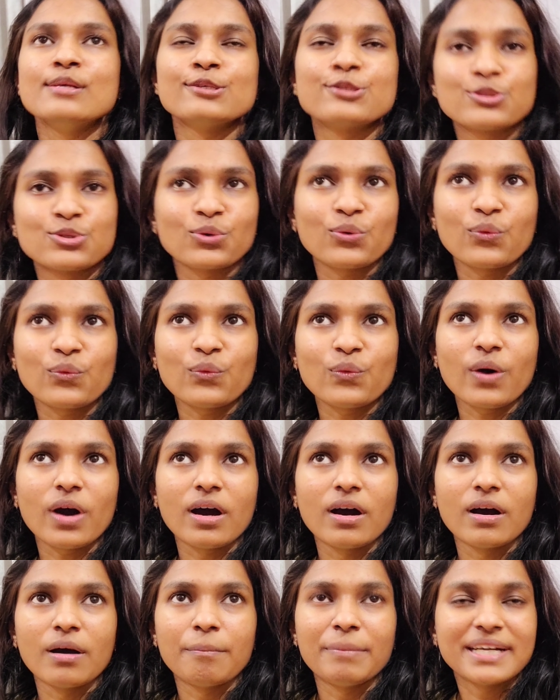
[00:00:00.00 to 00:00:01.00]
सो
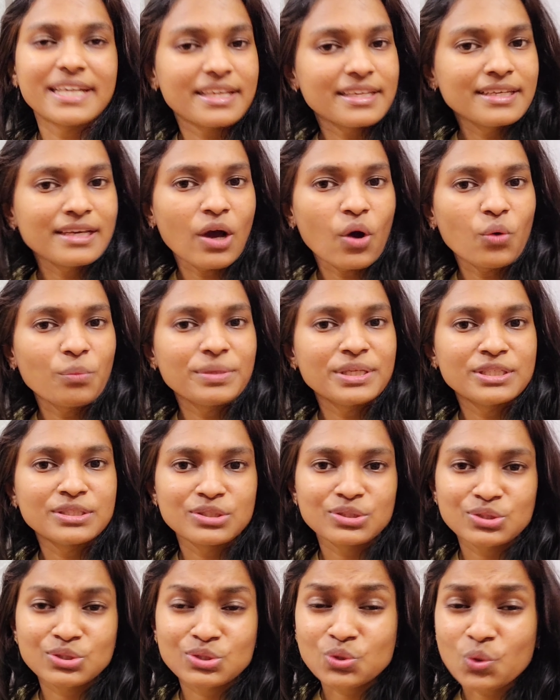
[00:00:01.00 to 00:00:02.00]
बट एनी हाउ मैंने
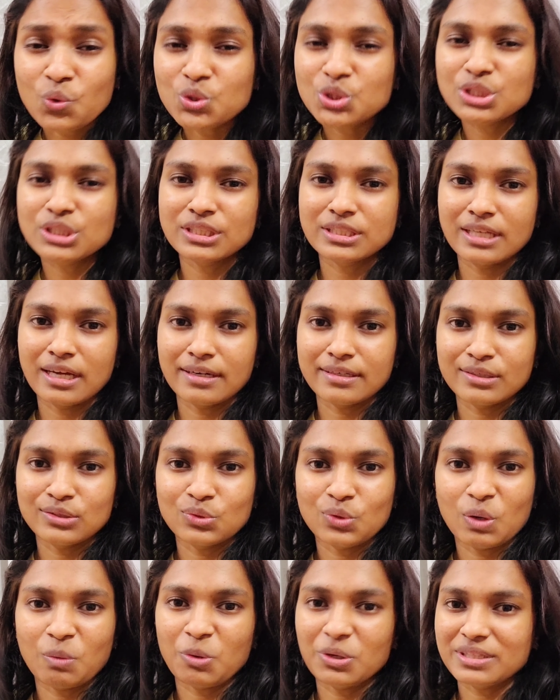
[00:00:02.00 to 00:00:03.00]
कोशिश किया कि
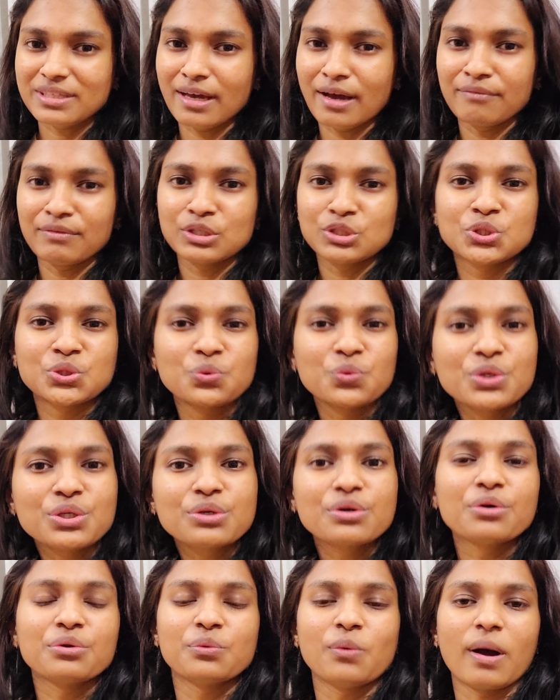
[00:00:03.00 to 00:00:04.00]
थोड़ा बहुत यहाँ मैं शूट
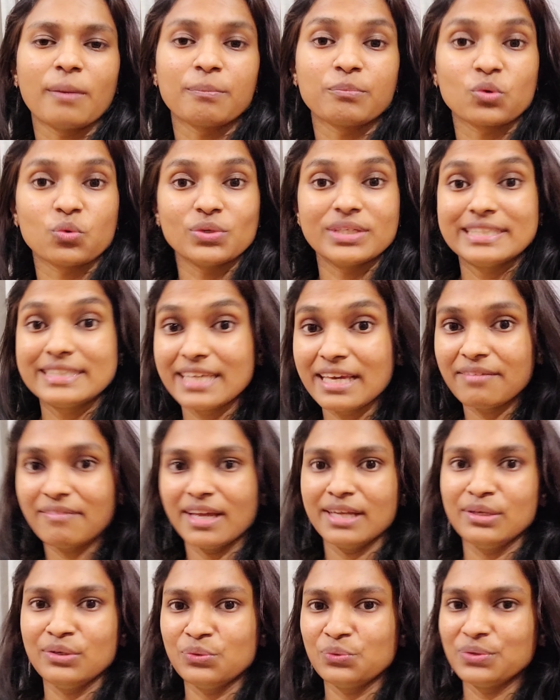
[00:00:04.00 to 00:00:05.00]
करूँ आपको ये
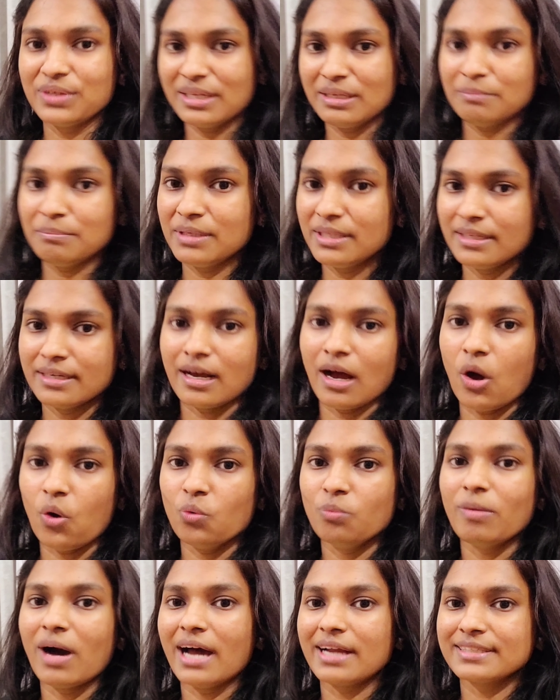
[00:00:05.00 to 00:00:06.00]
वाली रूटीन भी
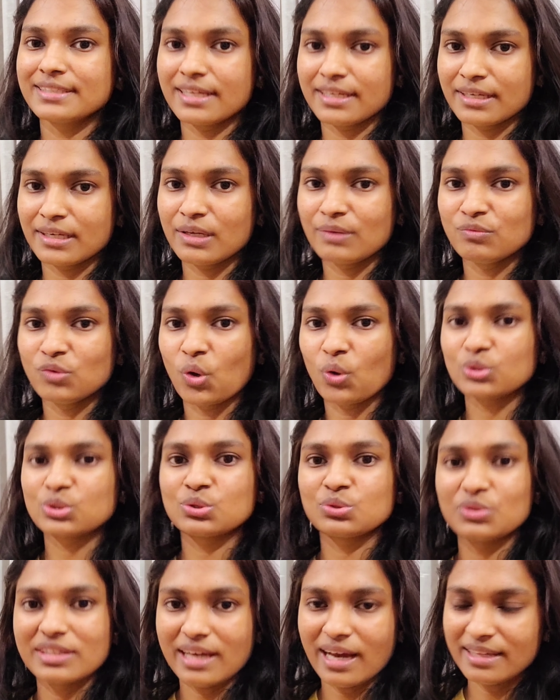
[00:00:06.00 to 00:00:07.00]
दिखाऊँ बाहर जाने के ब्लॉग्स
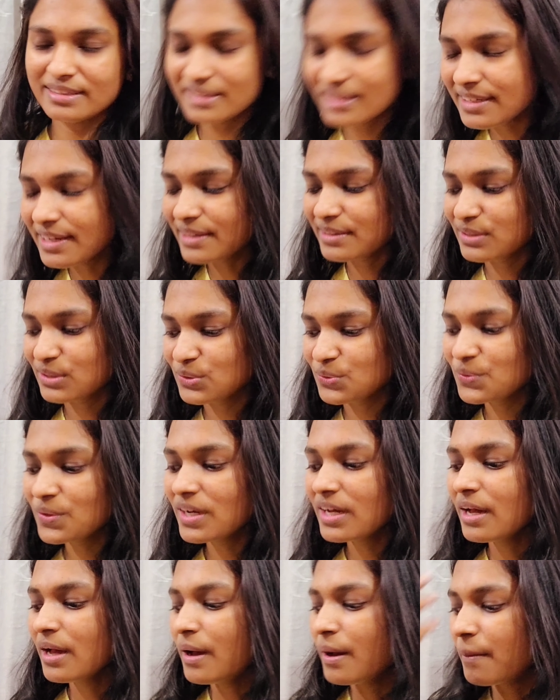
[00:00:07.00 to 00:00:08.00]
तो दिखाती रहती हूँ
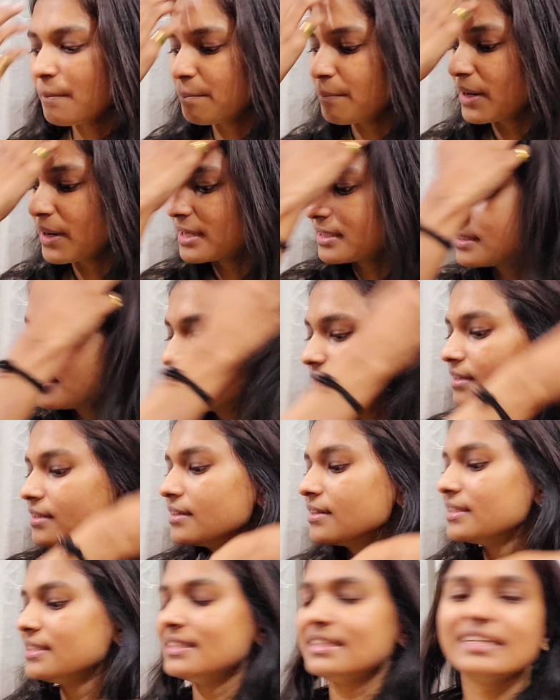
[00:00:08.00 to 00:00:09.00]
बट
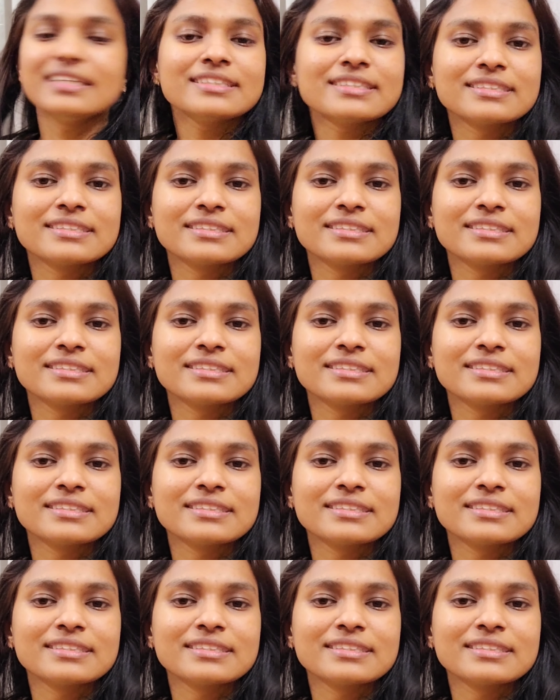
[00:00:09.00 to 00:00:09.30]
येस